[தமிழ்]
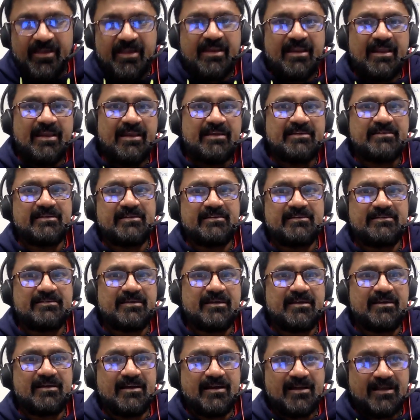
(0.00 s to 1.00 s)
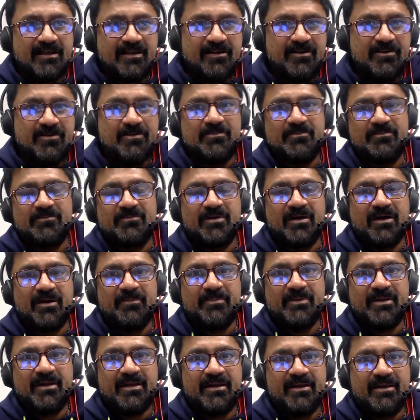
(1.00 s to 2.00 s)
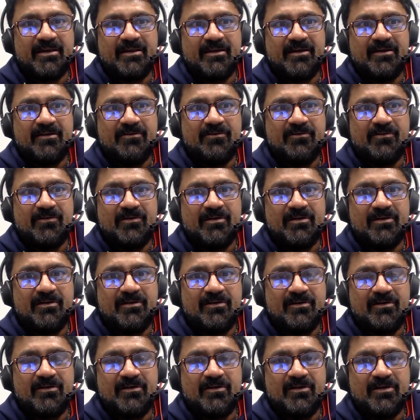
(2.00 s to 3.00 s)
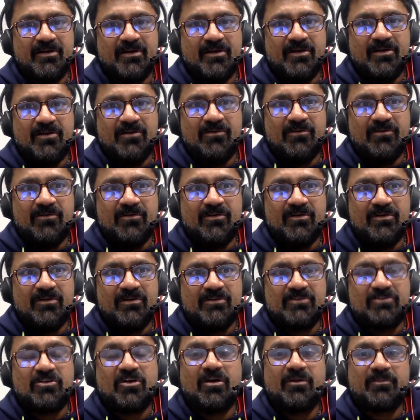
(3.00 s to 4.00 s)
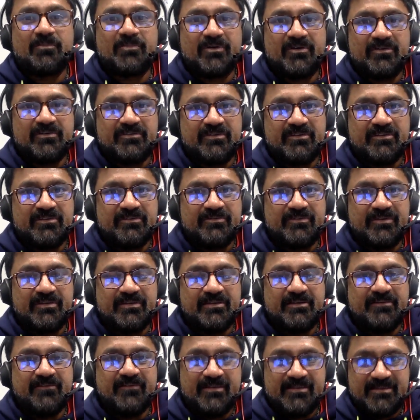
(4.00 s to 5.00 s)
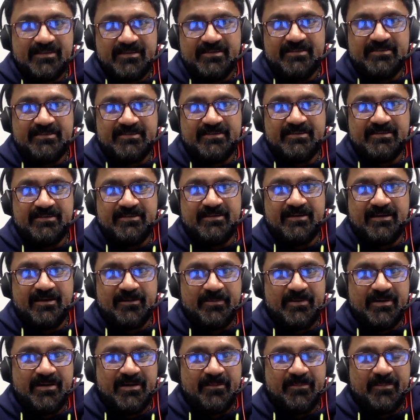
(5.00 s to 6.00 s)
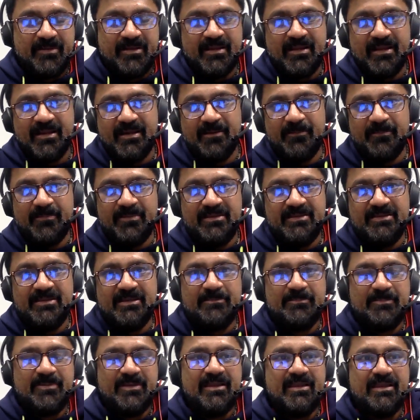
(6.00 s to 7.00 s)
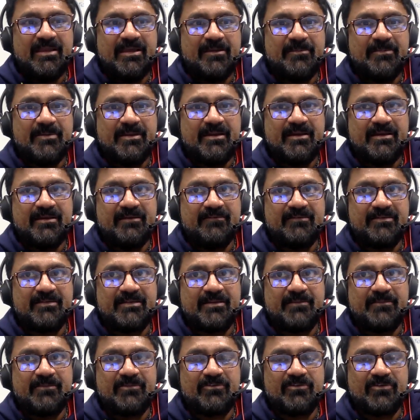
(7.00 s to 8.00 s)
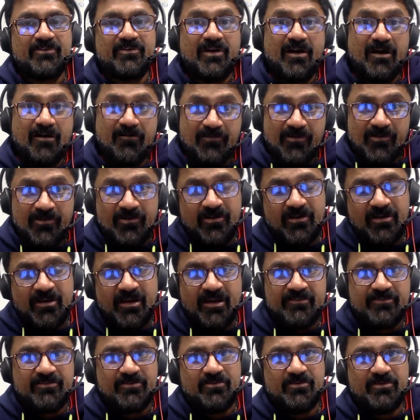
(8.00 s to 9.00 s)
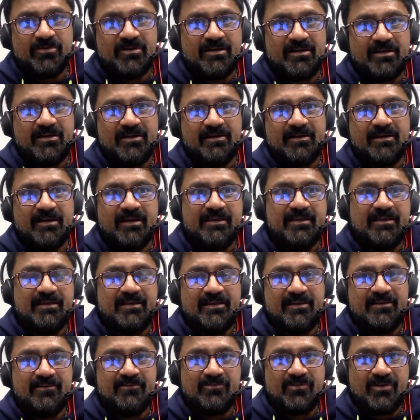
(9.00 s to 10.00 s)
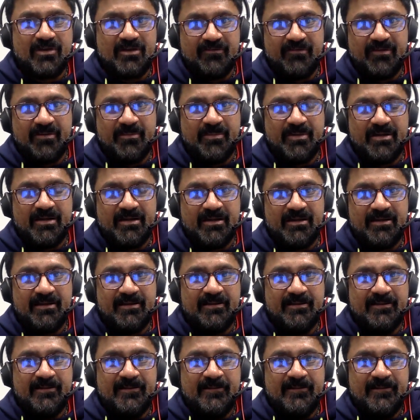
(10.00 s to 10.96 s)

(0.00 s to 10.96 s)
ஃபேர் எலெக்ஷன்ஸாக நடக்கணும் அப்படின்ற ஒரு ஒரு தாட் ப்ராசஸ் வந்து வந்துடுச்சு அப்படின்ற மாதிரி ஏன்னா பிஜேபி அப்படின்னு வந்து நம்ம சொல்கிறோம் அவங்களும் காசு கொடுக்குறாங்க நான் இல்லைன்னு சொல்லவே மாட்டேன்